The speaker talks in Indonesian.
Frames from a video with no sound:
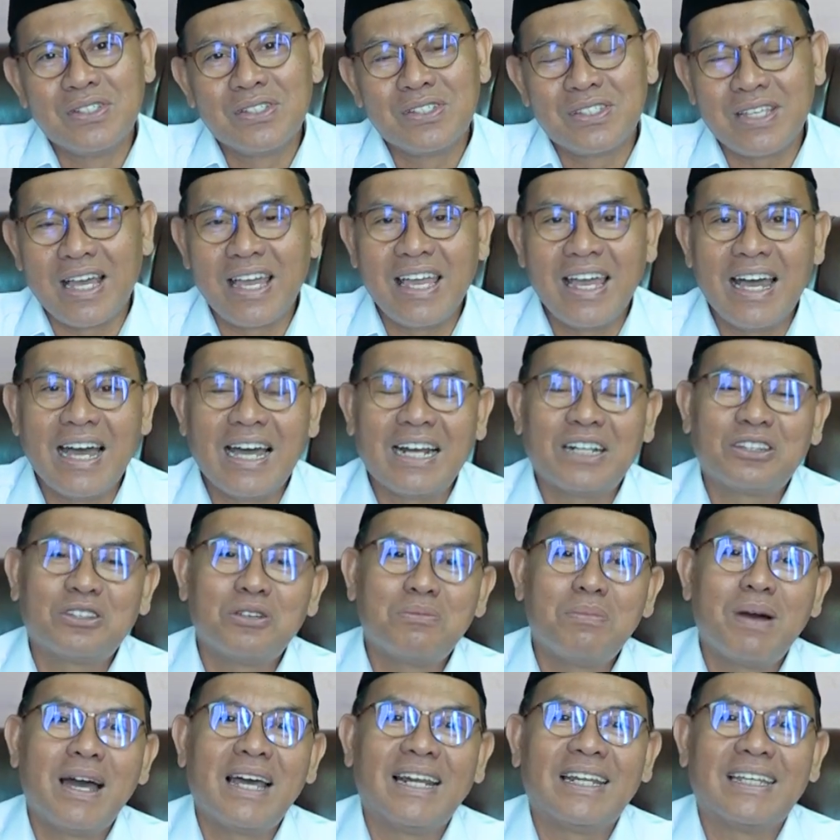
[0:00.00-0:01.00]
saya Harto
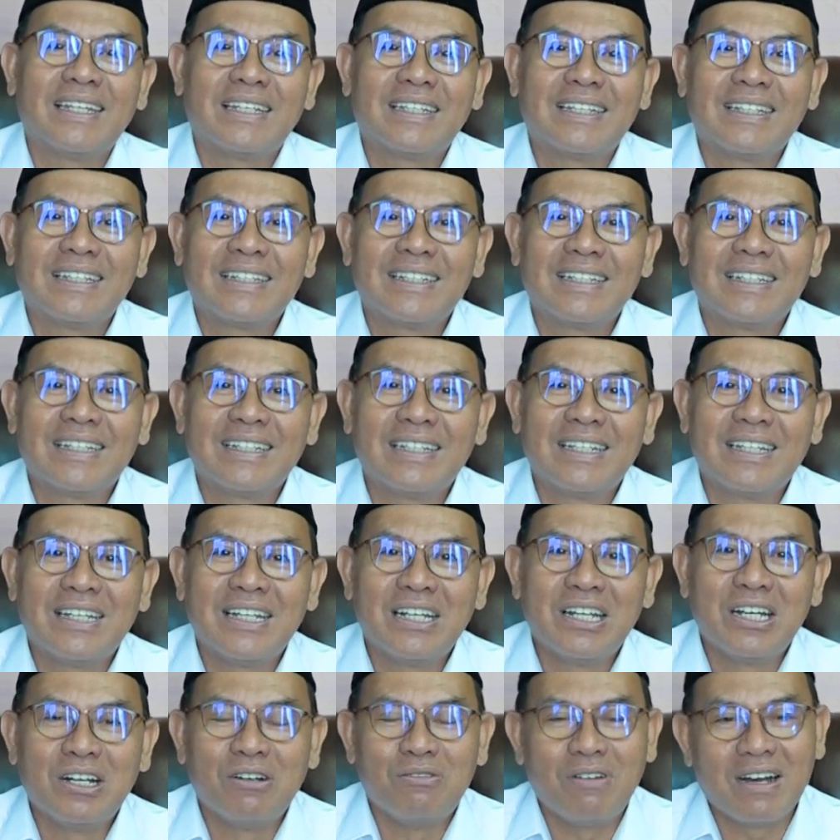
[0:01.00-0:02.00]
Malik,
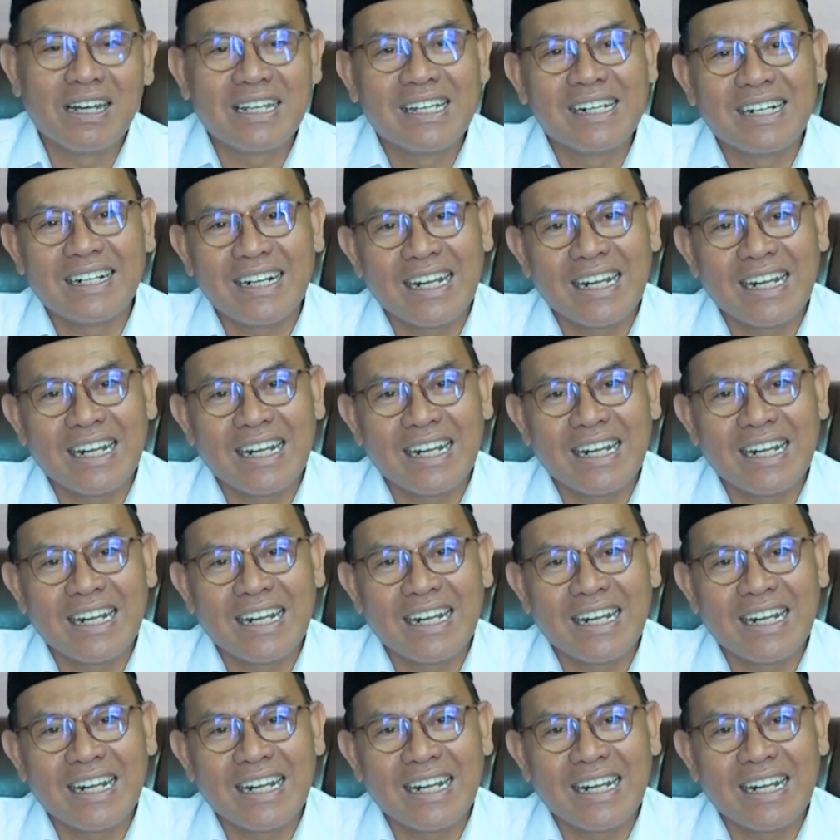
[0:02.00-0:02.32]
Wakil